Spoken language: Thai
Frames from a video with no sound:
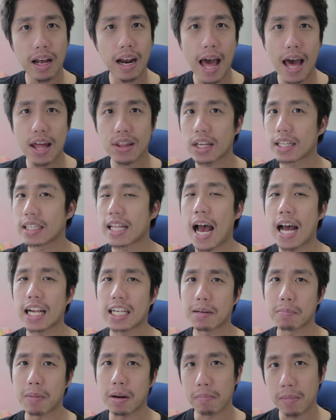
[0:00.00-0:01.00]
คลาดสายตา
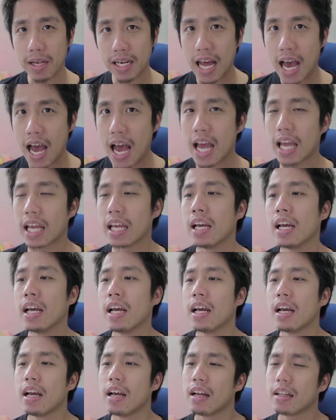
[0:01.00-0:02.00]
จากมันไม่ได้
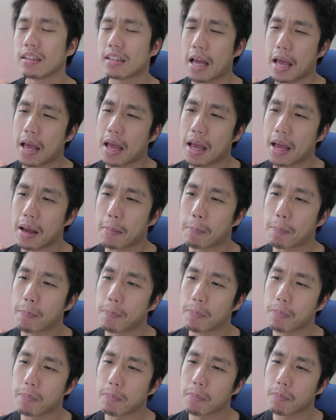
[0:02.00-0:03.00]
แต่
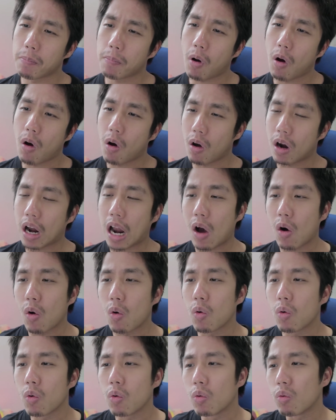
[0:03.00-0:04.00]
พอเรา
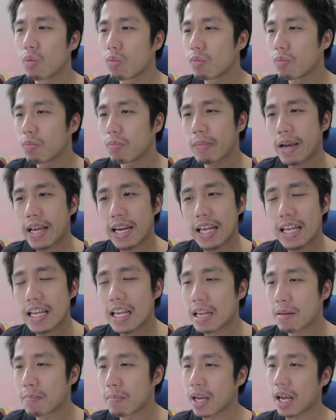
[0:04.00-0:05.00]
ไม่ได้
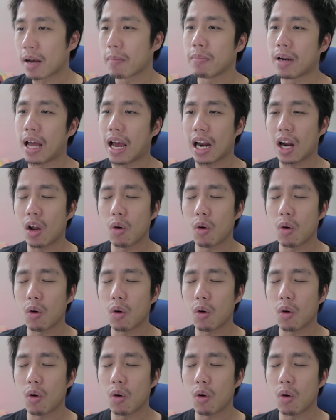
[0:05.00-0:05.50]
อินไปกับหนัง